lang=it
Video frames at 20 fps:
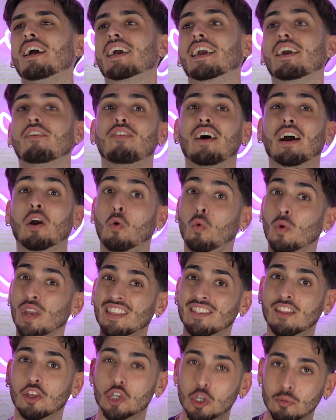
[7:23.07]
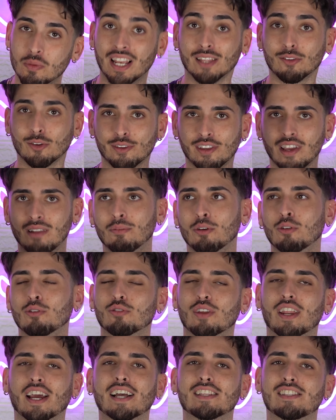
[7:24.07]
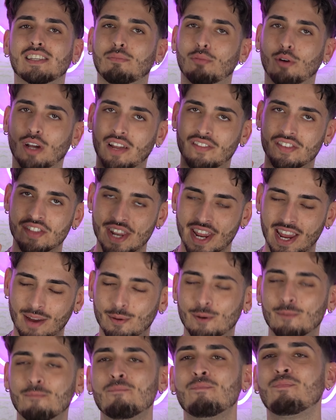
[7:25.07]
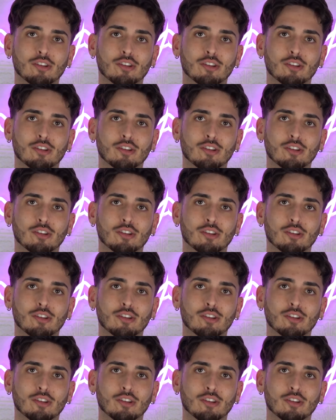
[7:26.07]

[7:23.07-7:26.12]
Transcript: che fa 15.000 tocchi al minuto, ragazzi poi la vedremo.